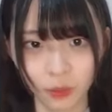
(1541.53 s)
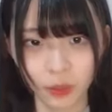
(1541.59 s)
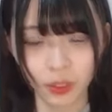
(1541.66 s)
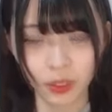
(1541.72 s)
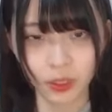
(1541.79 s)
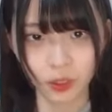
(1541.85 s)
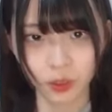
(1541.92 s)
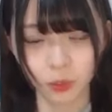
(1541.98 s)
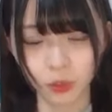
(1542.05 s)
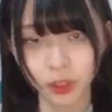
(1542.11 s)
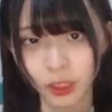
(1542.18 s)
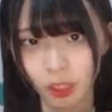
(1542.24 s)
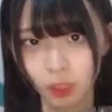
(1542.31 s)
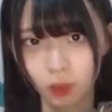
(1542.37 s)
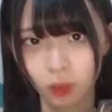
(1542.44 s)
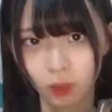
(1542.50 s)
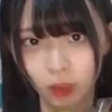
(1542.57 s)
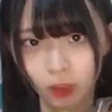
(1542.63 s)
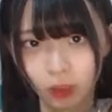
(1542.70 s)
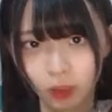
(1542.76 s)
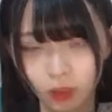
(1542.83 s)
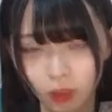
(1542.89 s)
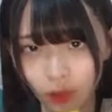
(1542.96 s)
めっちゃ重たいこ
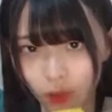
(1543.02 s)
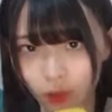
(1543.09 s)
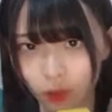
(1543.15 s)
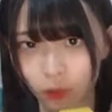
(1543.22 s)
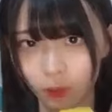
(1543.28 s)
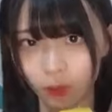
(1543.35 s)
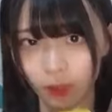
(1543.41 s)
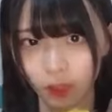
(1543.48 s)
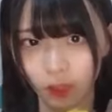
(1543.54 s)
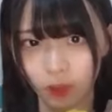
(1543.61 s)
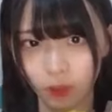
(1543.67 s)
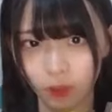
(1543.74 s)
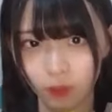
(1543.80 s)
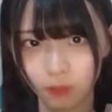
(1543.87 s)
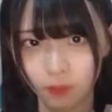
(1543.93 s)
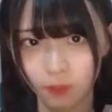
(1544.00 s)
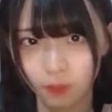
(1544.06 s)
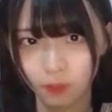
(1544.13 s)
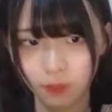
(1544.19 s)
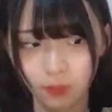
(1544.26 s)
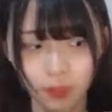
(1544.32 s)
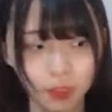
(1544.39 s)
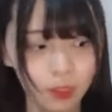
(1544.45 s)
れ結構重たいの、ね、よ
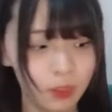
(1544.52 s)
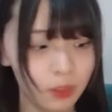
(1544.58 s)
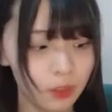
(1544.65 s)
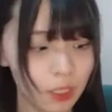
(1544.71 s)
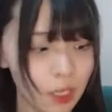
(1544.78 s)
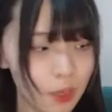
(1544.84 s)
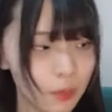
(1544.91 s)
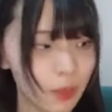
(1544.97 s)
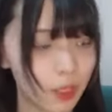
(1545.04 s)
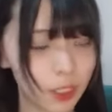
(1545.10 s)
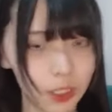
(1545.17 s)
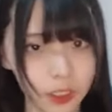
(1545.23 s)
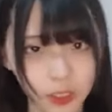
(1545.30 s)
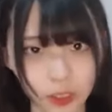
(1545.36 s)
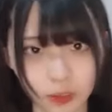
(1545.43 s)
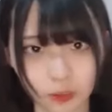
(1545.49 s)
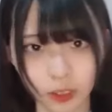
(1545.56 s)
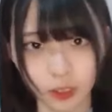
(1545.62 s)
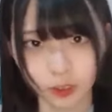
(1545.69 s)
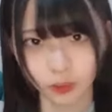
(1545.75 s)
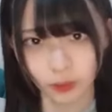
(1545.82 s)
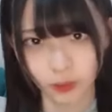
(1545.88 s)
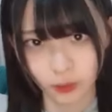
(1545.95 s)
これはまあいつかわ
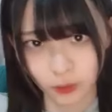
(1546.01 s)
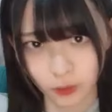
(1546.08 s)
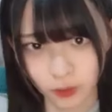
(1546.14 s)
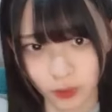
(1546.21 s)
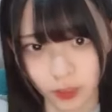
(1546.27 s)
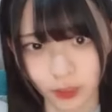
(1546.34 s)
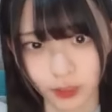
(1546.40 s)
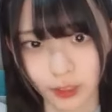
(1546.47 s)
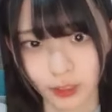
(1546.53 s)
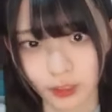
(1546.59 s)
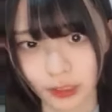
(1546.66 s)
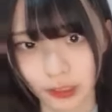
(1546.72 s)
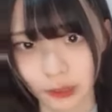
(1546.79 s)
かるということでお楽